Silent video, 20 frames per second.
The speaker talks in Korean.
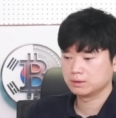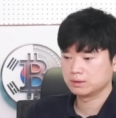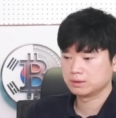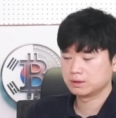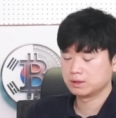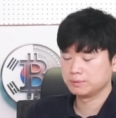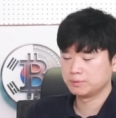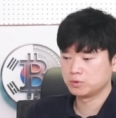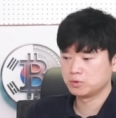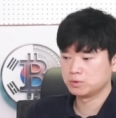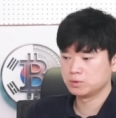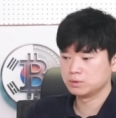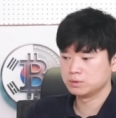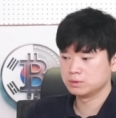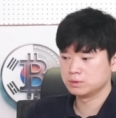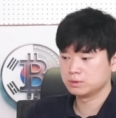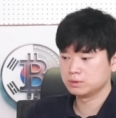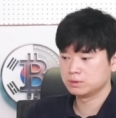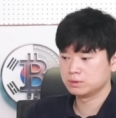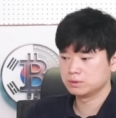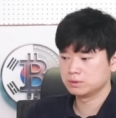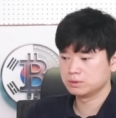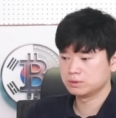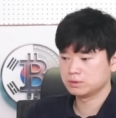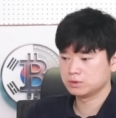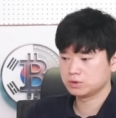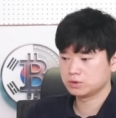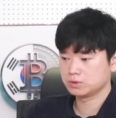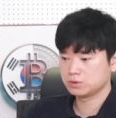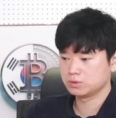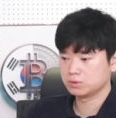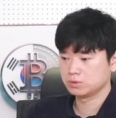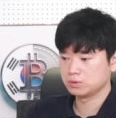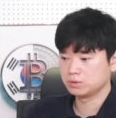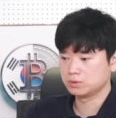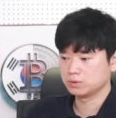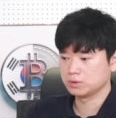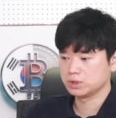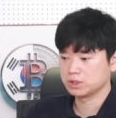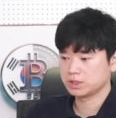
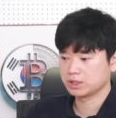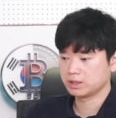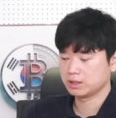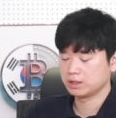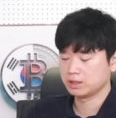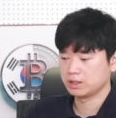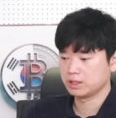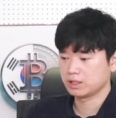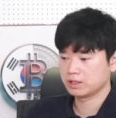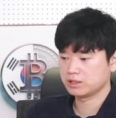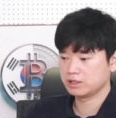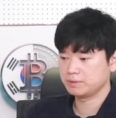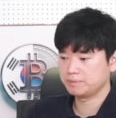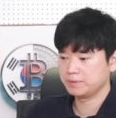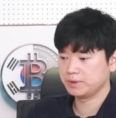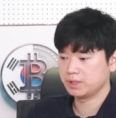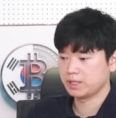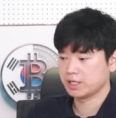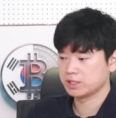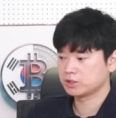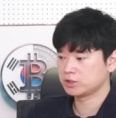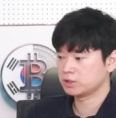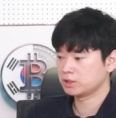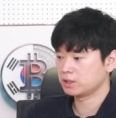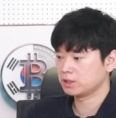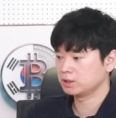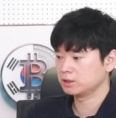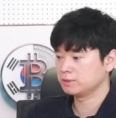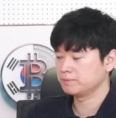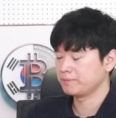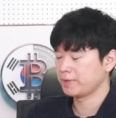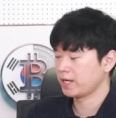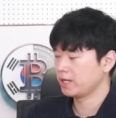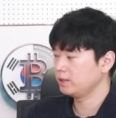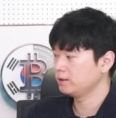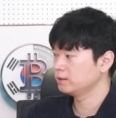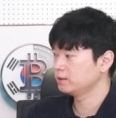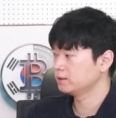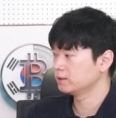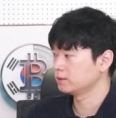기본적으로 이제 엑스알피 레저라는
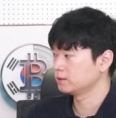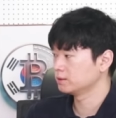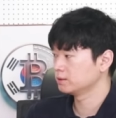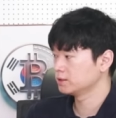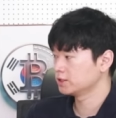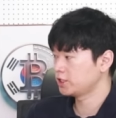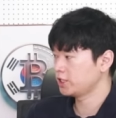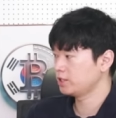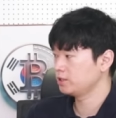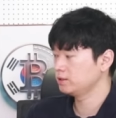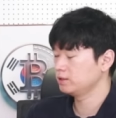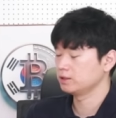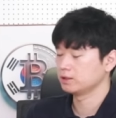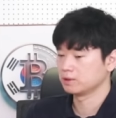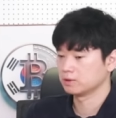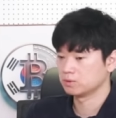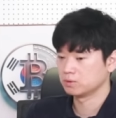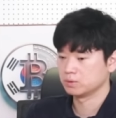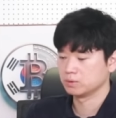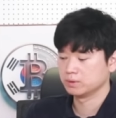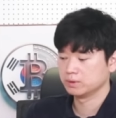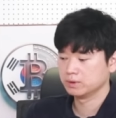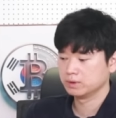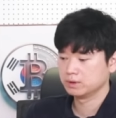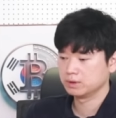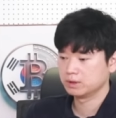메인 체인이 있고, 네.